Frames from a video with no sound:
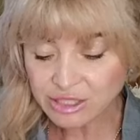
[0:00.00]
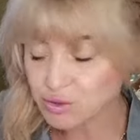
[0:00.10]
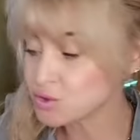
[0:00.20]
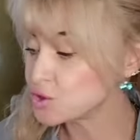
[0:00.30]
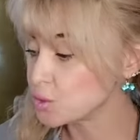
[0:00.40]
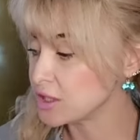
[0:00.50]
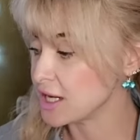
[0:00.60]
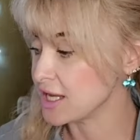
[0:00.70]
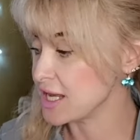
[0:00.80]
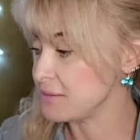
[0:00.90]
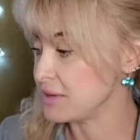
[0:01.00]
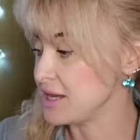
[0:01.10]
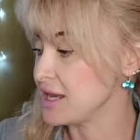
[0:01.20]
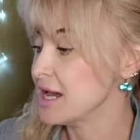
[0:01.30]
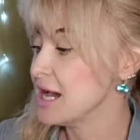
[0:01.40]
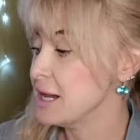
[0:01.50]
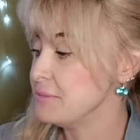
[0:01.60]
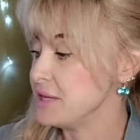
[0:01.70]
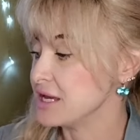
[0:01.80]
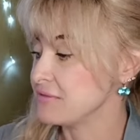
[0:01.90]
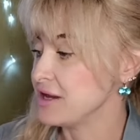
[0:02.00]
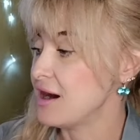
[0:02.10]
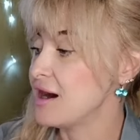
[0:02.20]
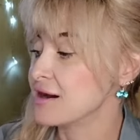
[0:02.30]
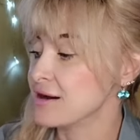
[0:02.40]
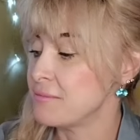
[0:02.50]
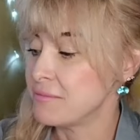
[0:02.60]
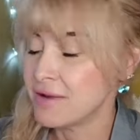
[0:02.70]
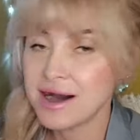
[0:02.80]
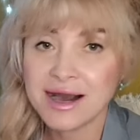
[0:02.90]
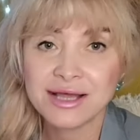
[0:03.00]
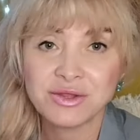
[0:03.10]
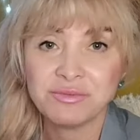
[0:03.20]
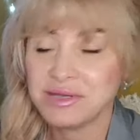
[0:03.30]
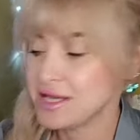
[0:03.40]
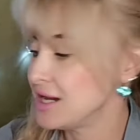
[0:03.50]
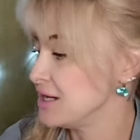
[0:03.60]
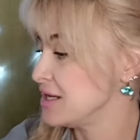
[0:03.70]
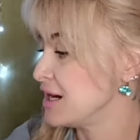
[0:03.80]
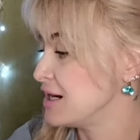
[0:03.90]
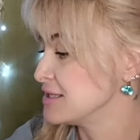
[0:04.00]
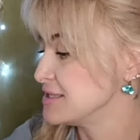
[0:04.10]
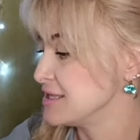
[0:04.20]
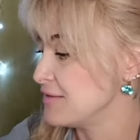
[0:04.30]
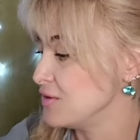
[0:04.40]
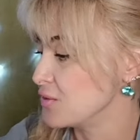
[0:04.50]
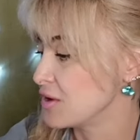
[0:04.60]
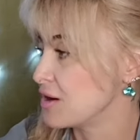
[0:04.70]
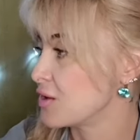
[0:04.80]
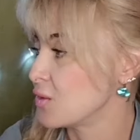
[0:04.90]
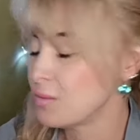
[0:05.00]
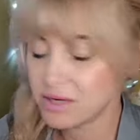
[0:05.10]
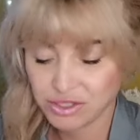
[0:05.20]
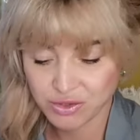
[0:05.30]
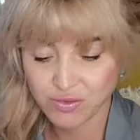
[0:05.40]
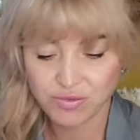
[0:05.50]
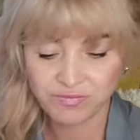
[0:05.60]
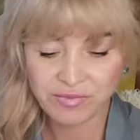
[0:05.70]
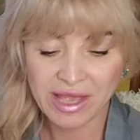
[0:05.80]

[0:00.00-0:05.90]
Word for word: Ну что, дорогие мои, первый аромат у меня. А я отставлю коробочку.